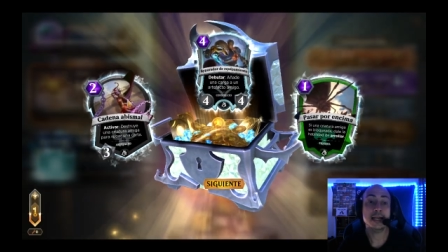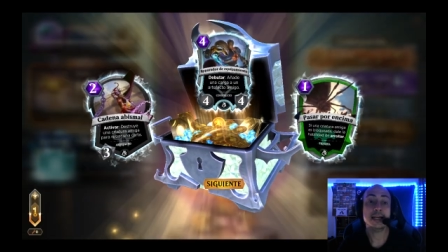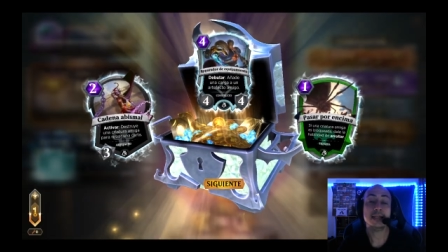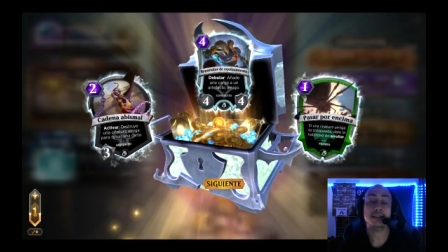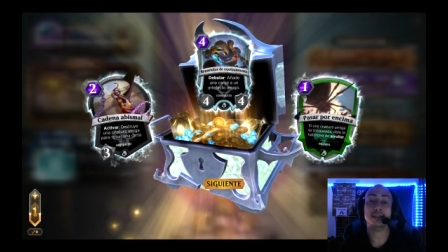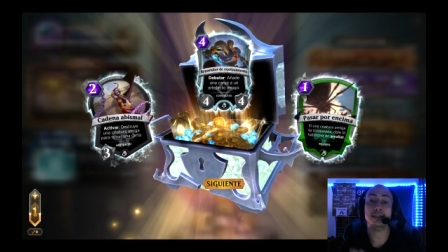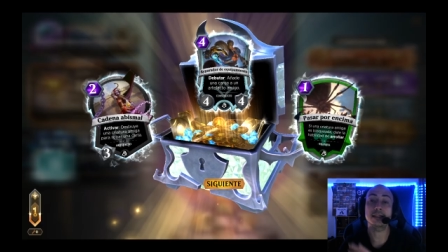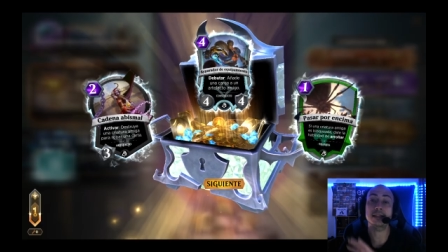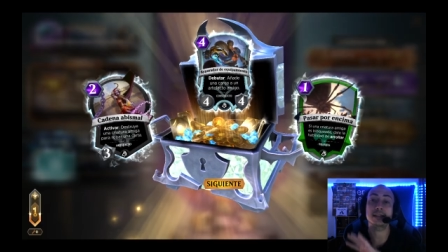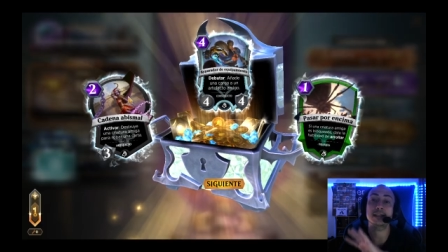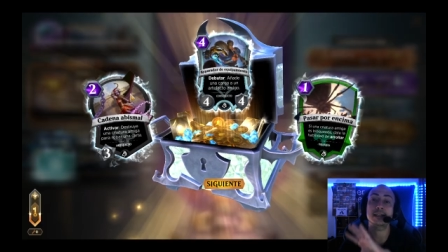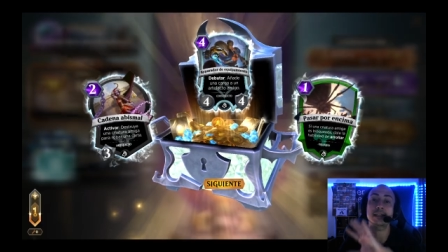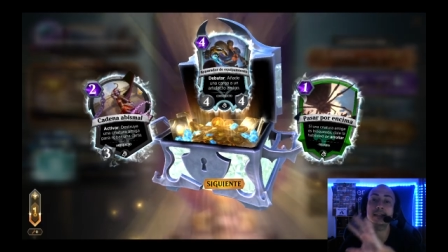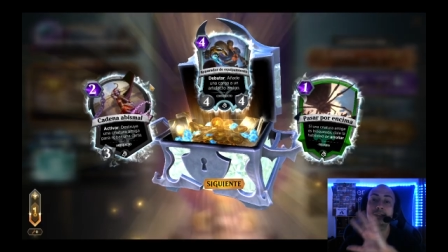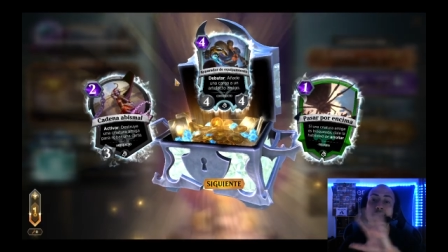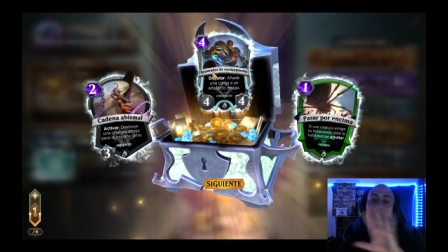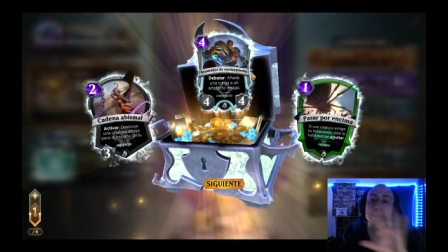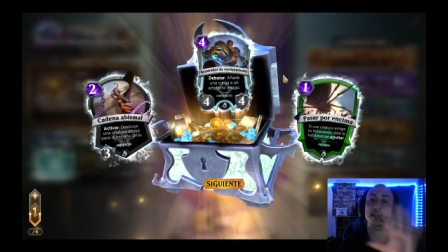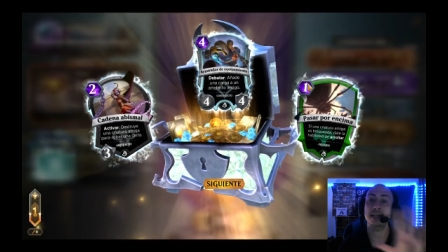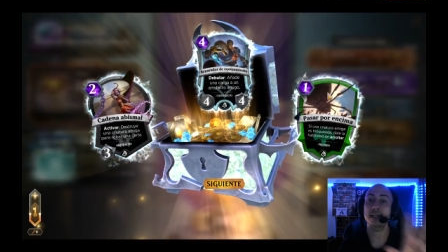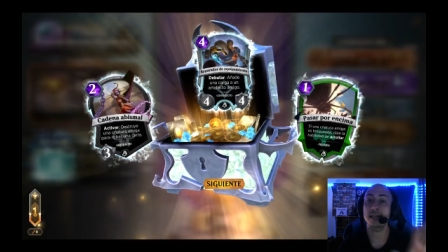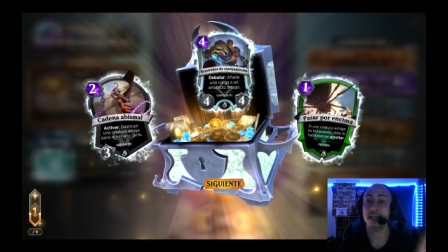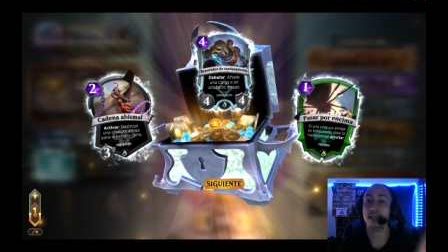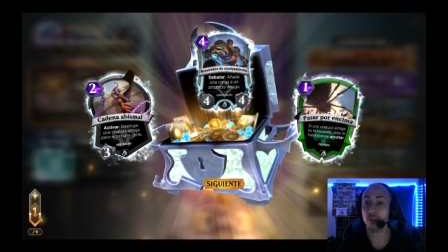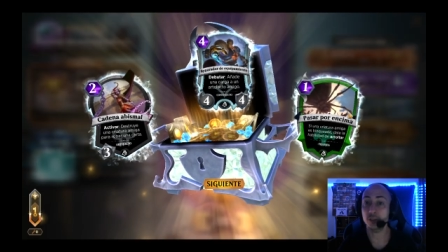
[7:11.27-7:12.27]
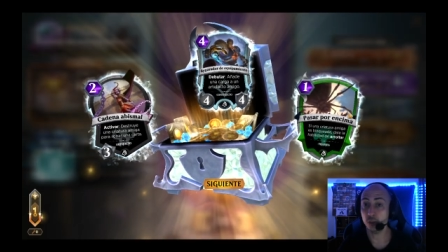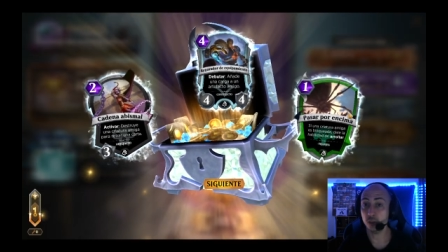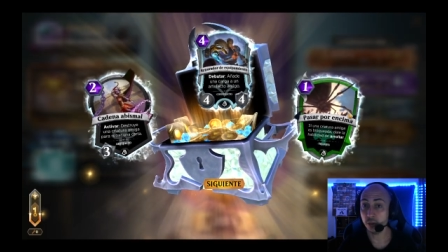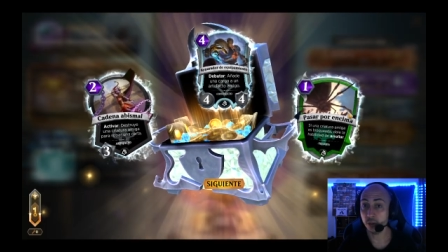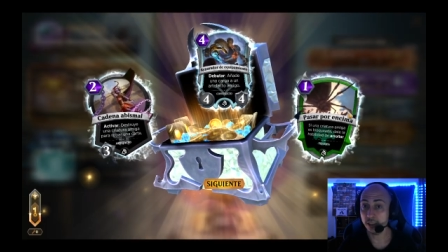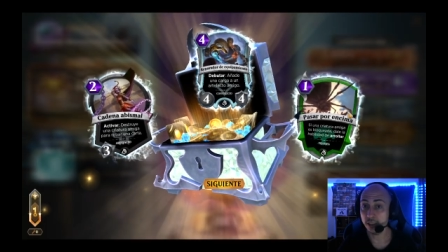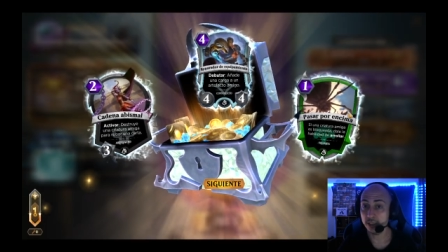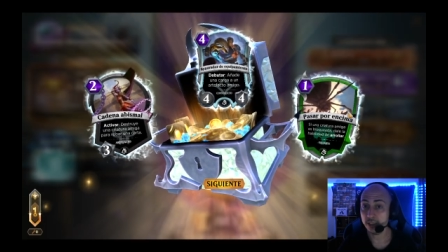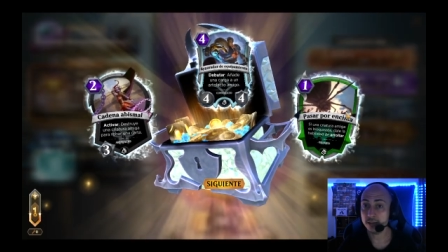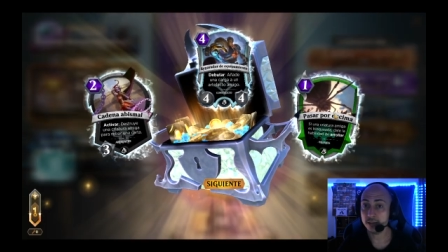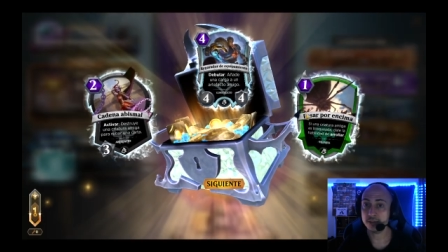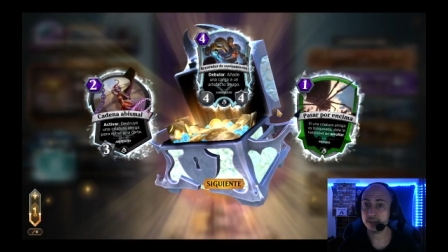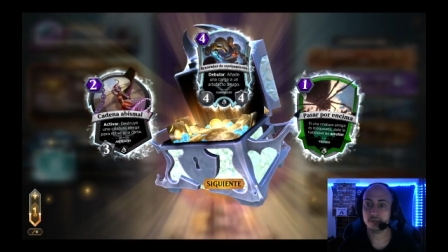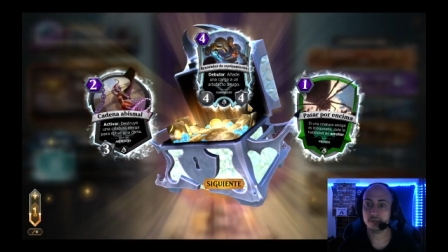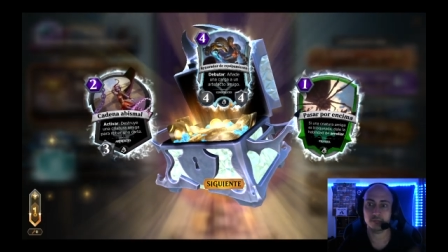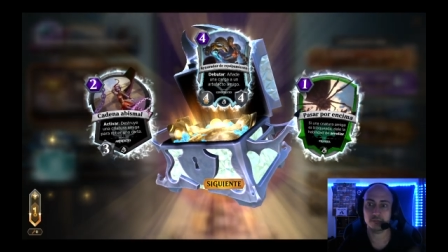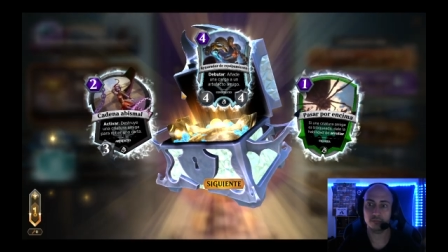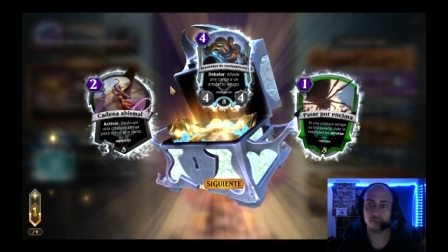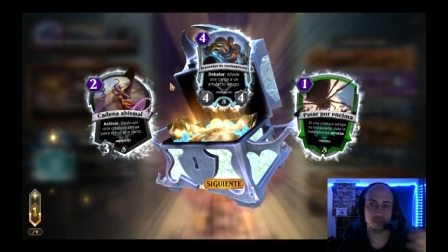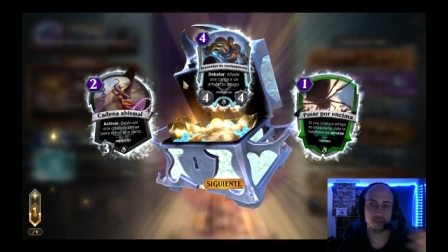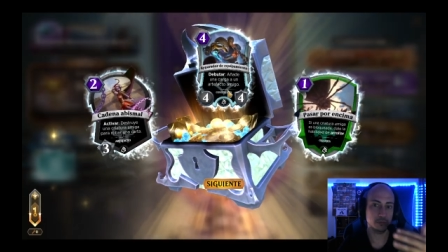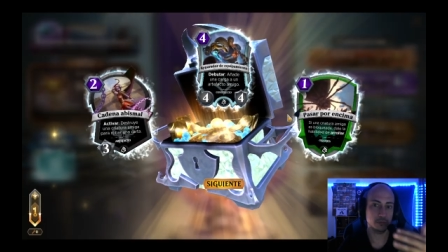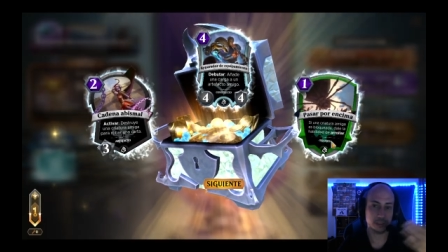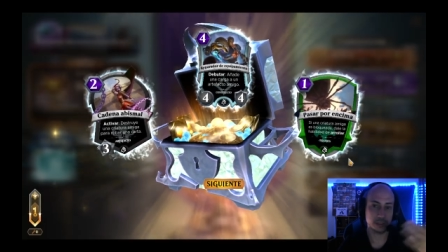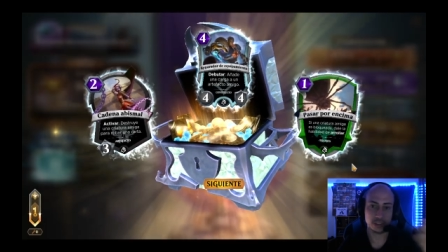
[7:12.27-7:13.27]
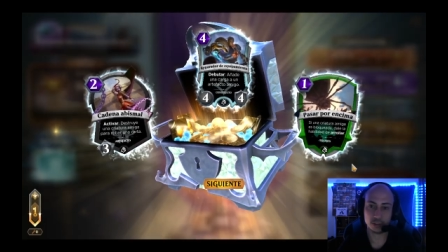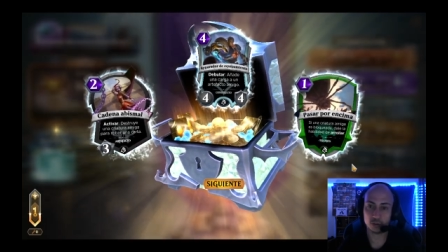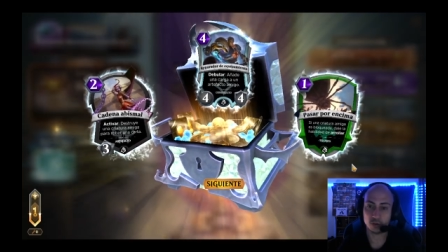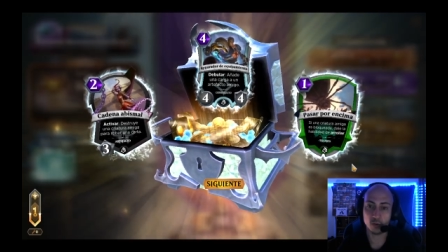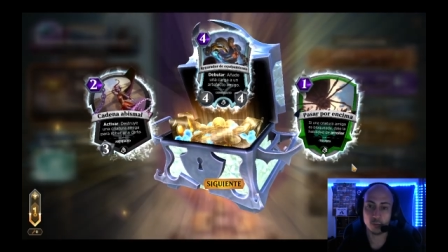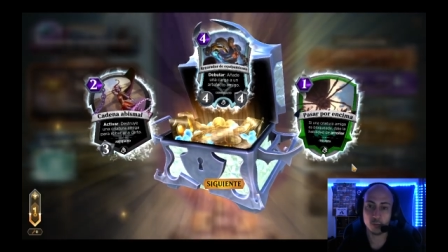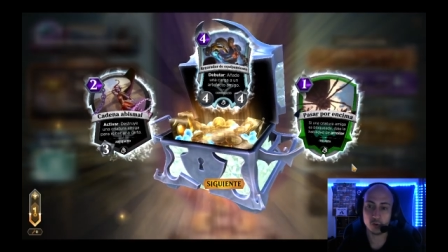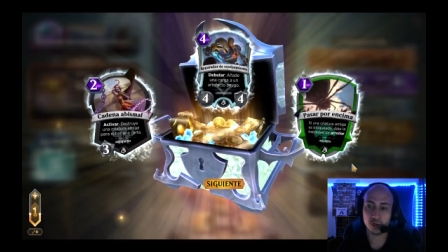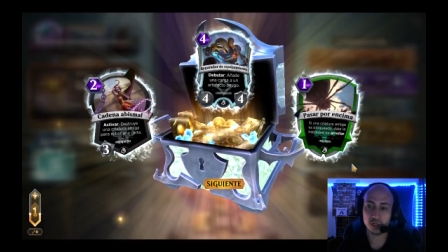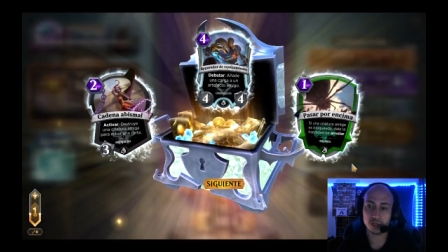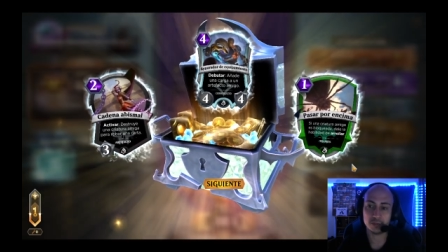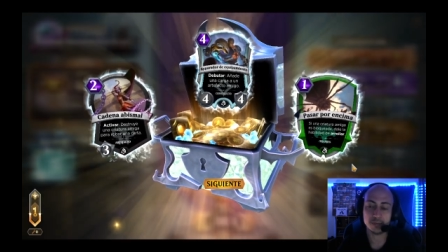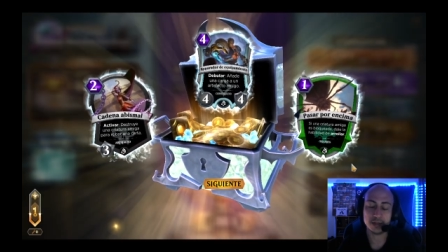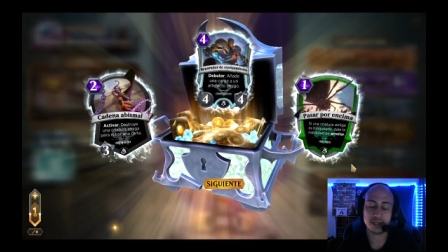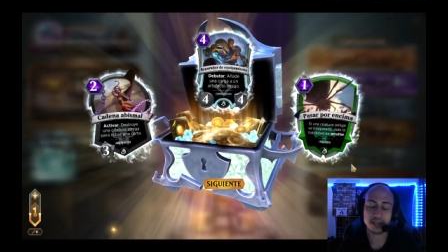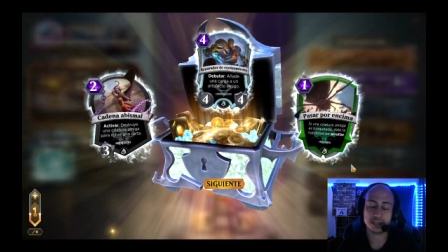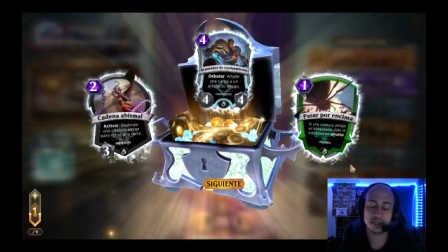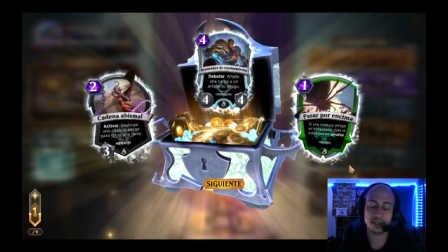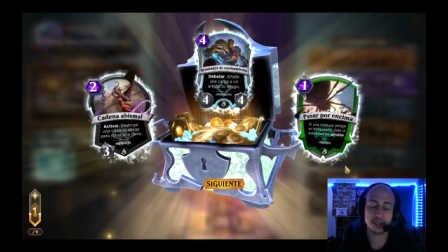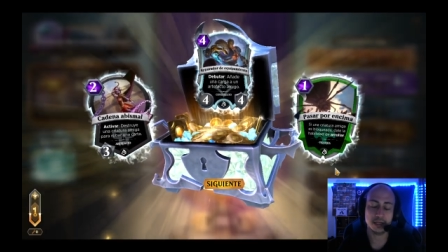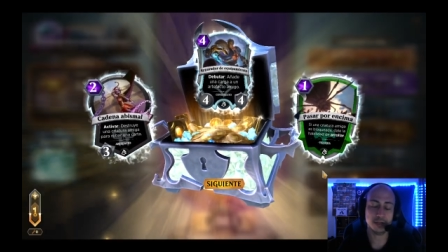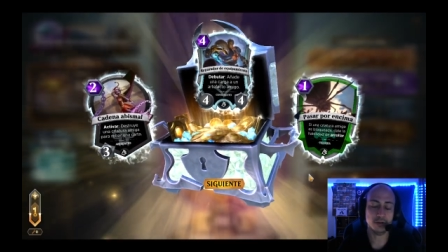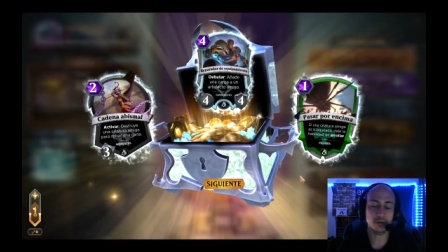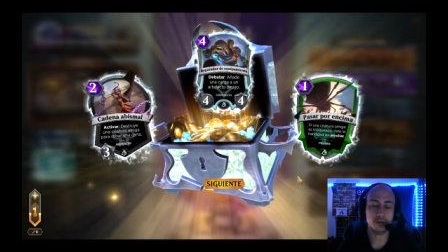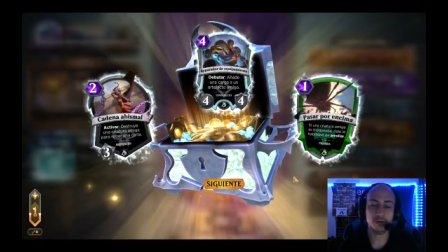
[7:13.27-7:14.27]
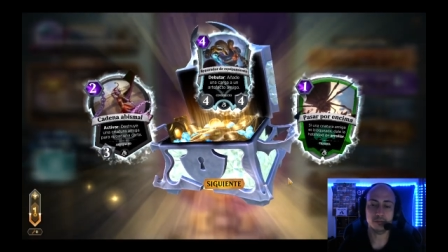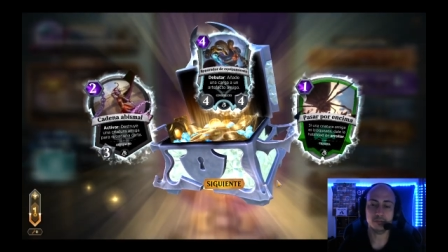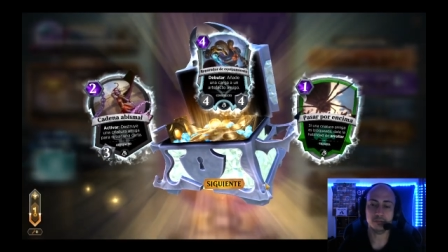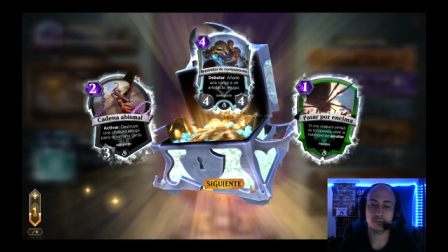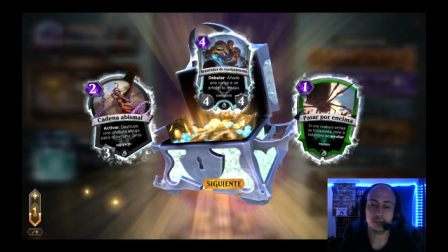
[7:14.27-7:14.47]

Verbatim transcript: tres cartas aleatorias, tres comunes me han salido.